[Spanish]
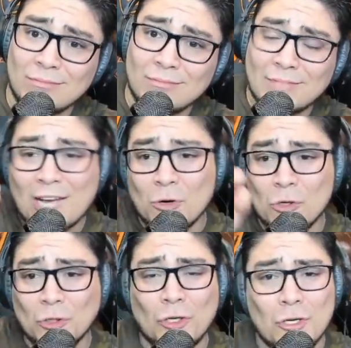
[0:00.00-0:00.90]
Que con
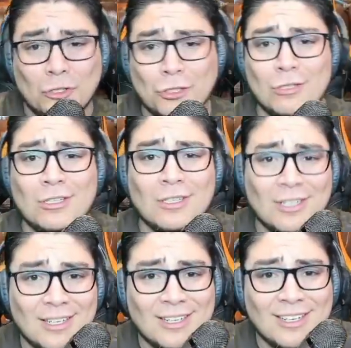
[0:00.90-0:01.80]
Osorio Chong,
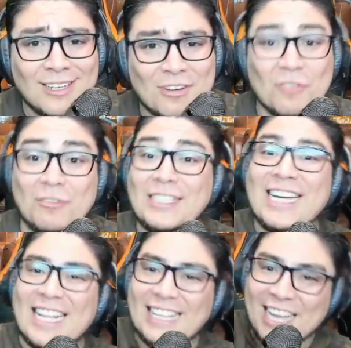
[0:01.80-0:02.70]
cuando fue
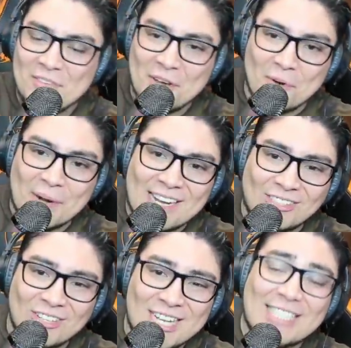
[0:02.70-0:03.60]
secretario de
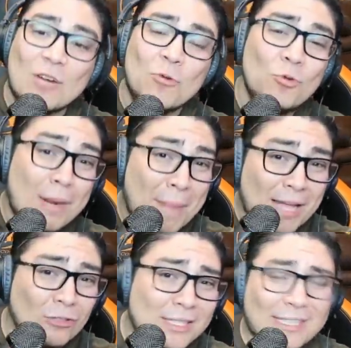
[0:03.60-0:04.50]
gobernación, el segundo al
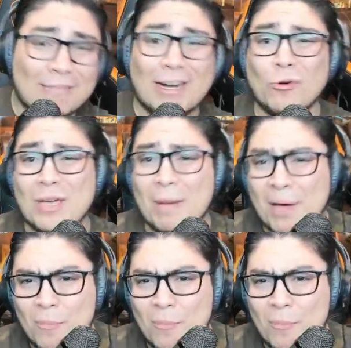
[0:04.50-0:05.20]
mando de este barco llamado